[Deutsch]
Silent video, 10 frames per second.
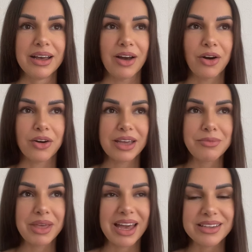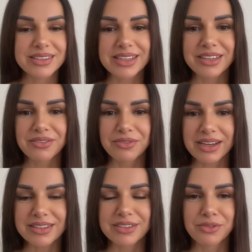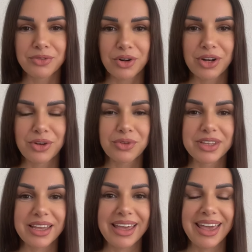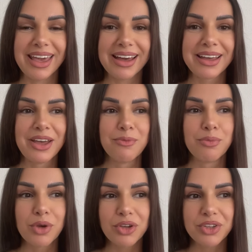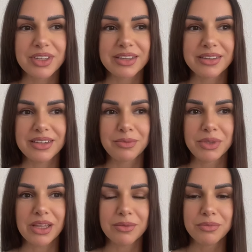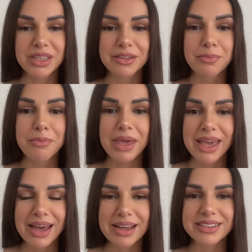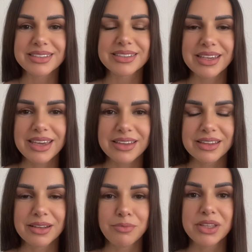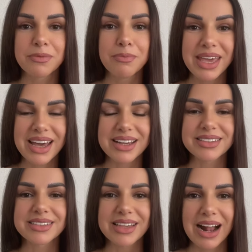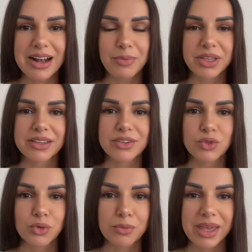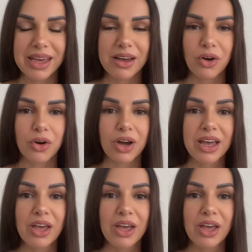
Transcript: auch im Geistlichen wachsen wollen und der Herr möchte dich mit, mit mehr segnen, mit mehr salben, dass du mehr auch